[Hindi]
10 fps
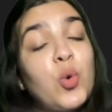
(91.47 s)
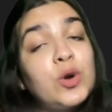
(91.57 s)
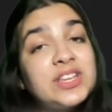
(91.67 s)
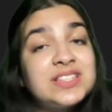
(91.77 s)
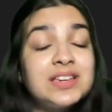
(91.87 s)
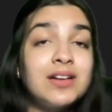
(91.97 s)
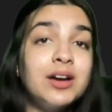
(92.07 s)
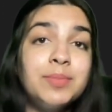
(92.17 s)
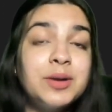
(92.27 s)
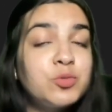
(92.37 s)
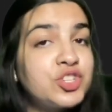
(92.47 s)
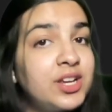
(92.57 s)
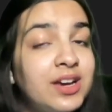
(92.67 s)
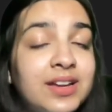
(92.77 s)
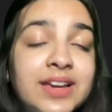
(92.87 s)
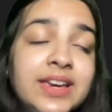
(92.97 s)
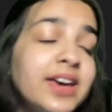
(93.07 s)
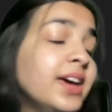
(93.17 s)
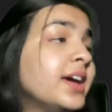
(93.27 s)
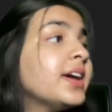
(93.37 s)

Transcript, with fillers: थोड़ी सी गड़बड़ मुझे लग रही है